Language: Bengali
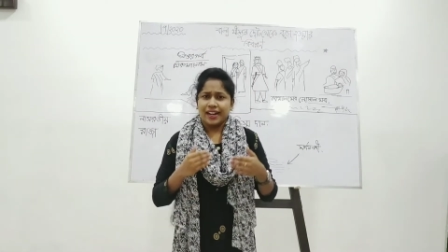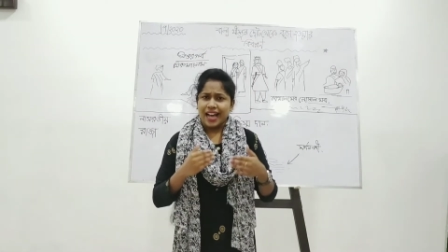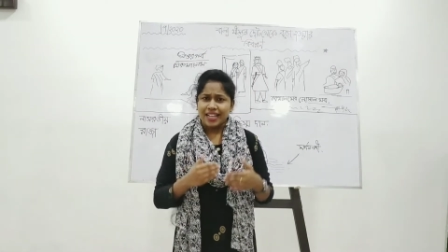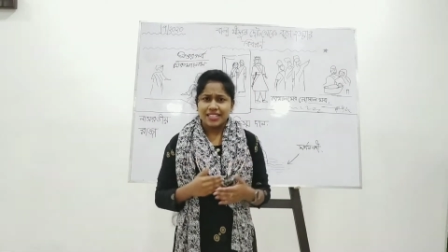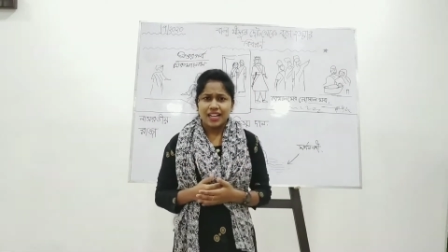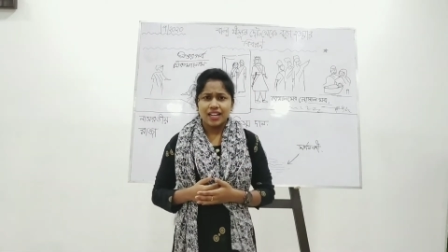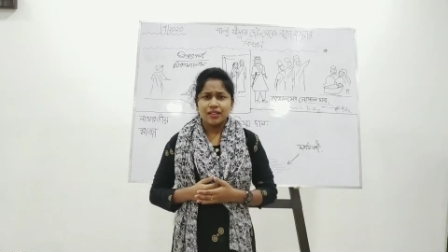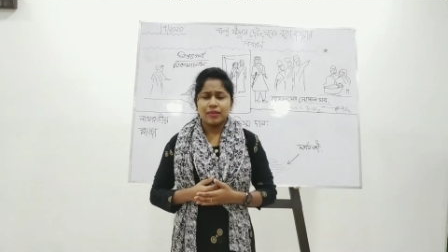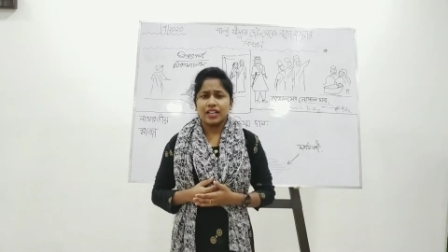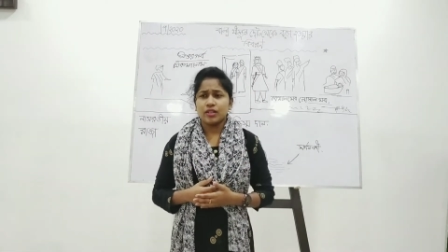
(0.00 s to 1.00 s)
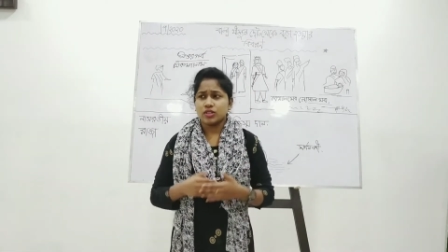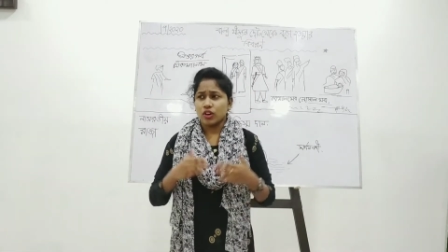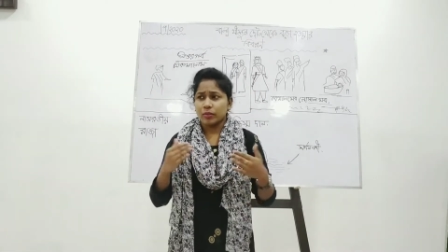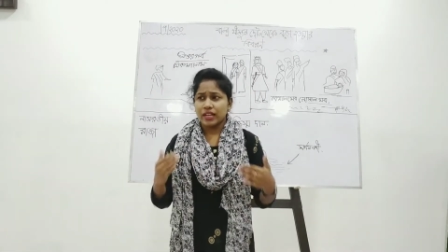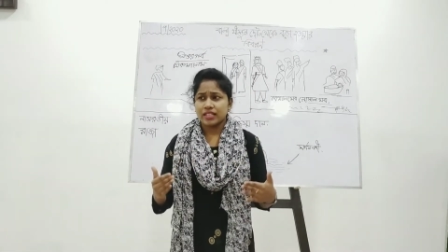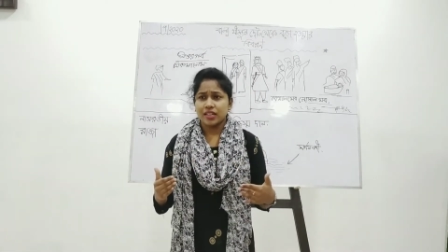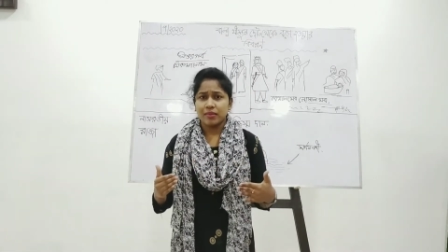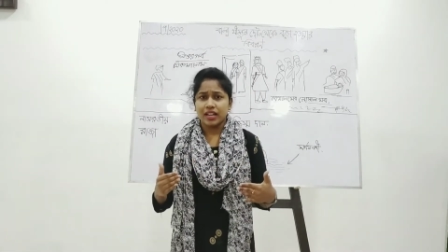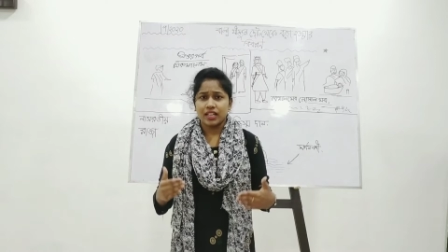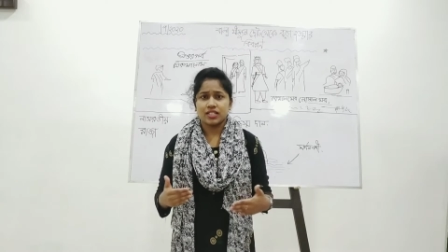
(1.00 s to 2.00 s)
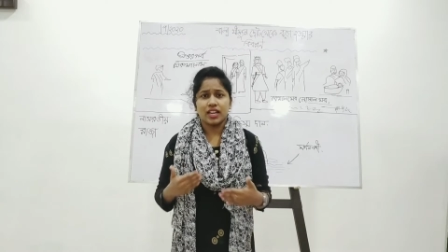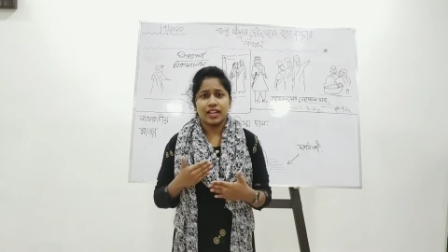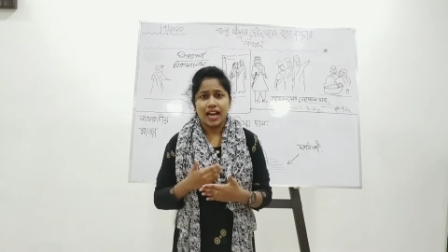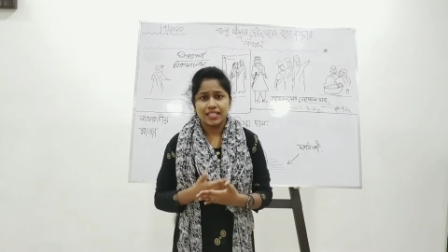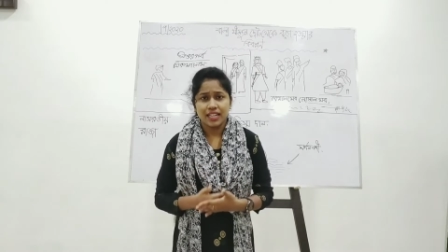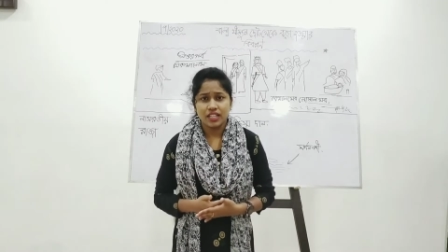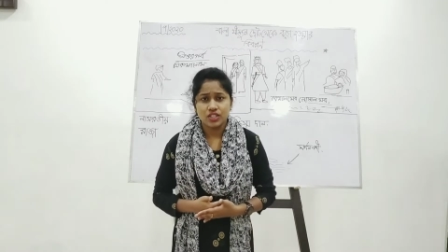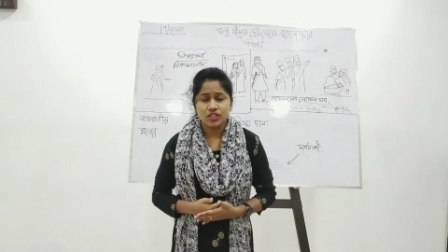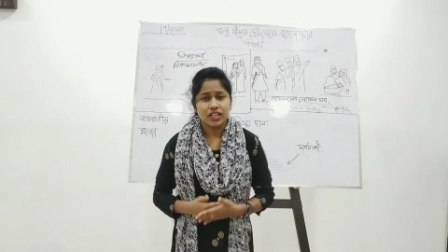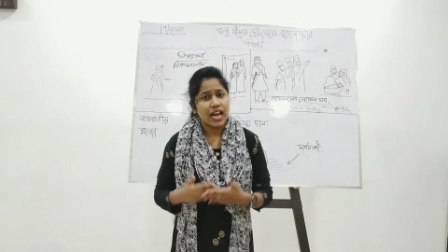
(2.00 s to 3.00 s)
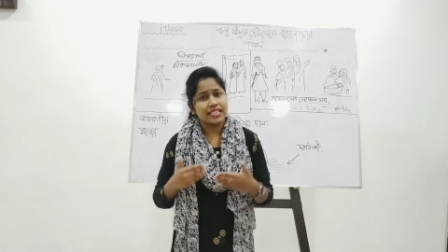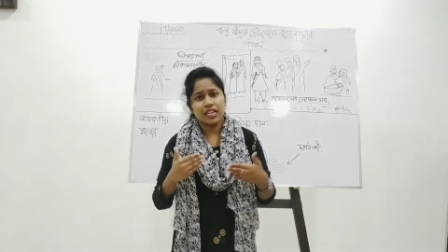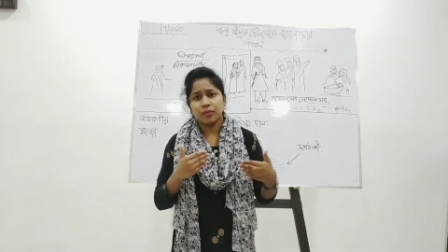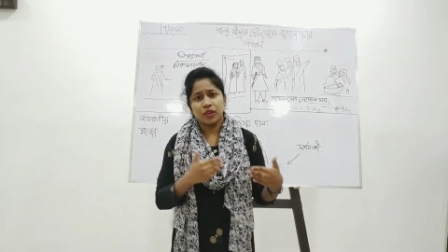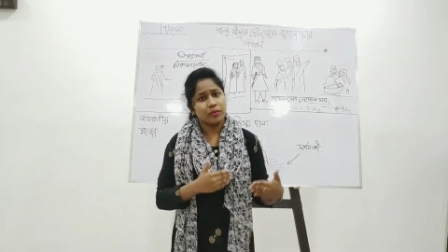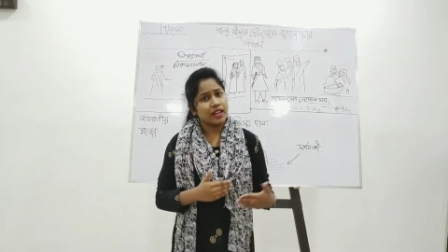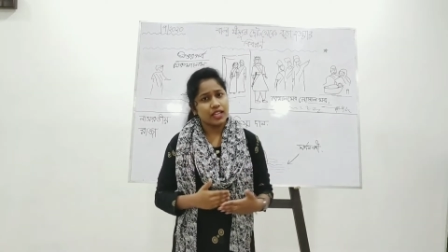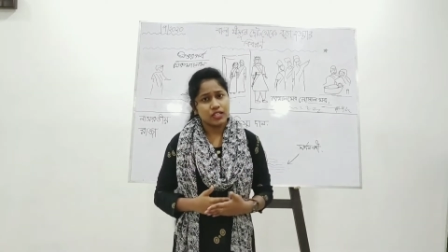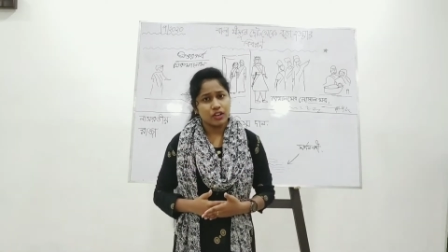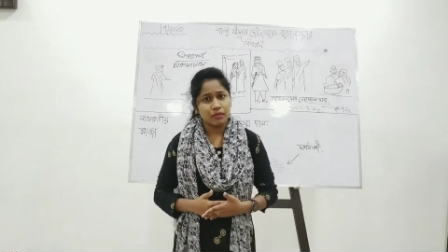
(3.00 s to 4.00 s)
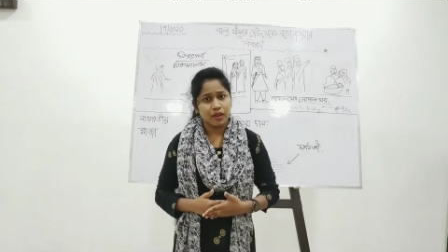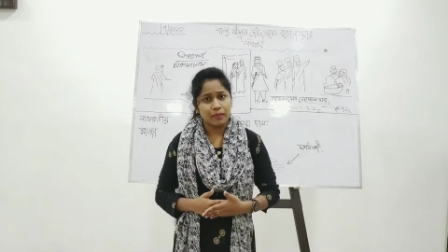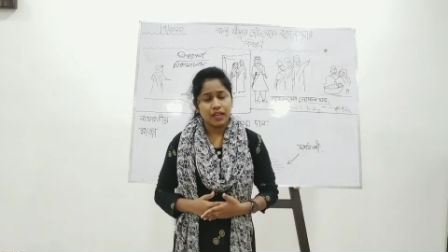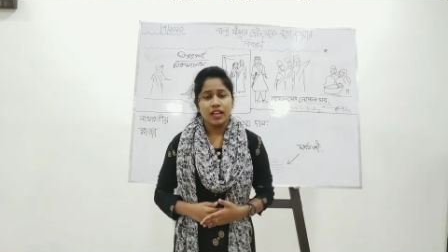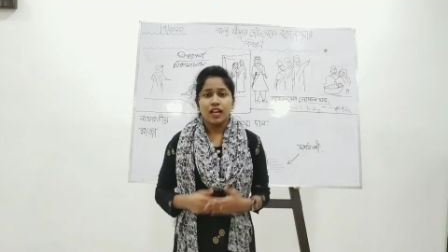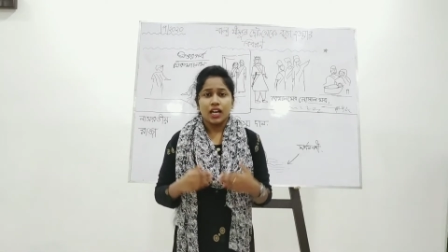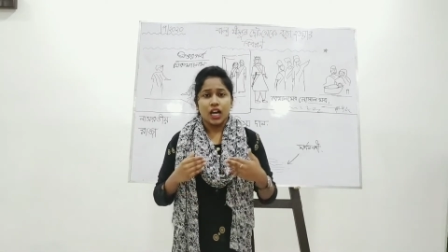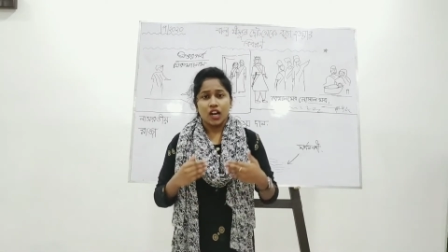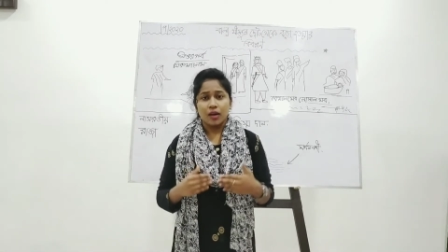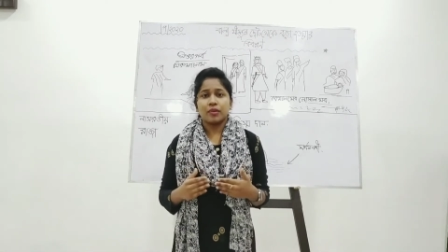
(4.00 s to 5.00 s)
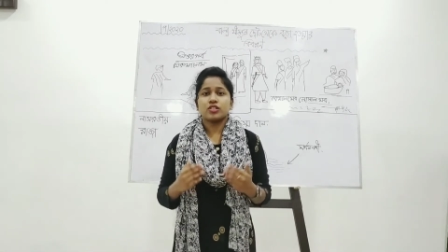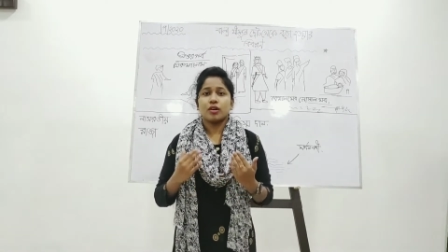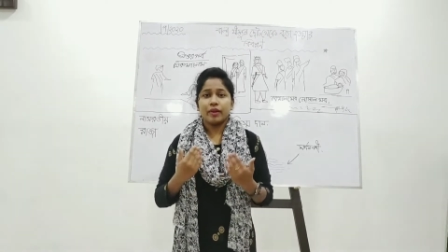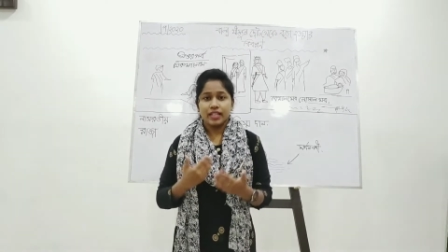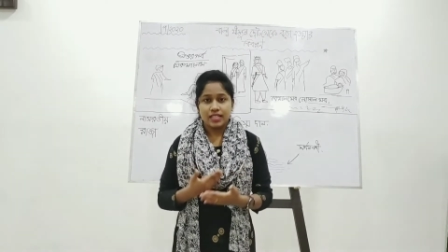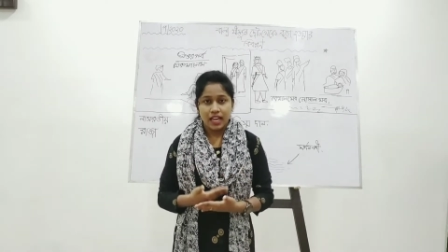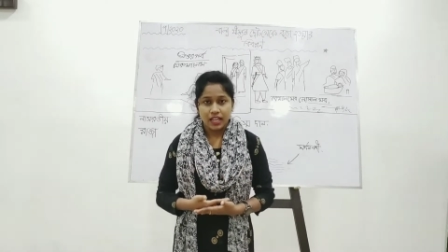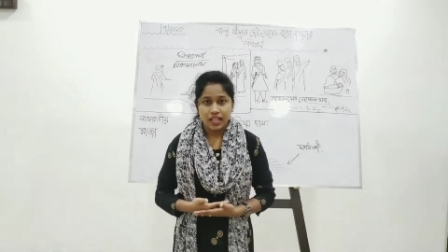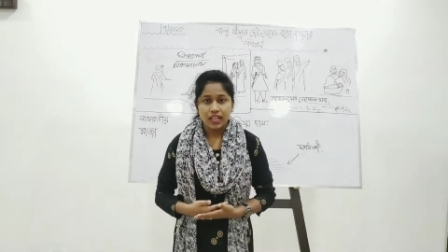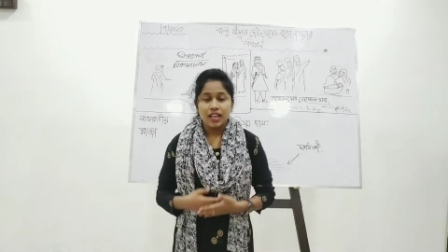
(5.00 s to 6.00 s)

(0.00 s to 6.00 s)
রাজা মানে জন্মাচ্ছে মানে সেই রাজা নিশ্চয়ই রাজার পরিবারেই জন্মাবে কারণ আমরা সবাই জানি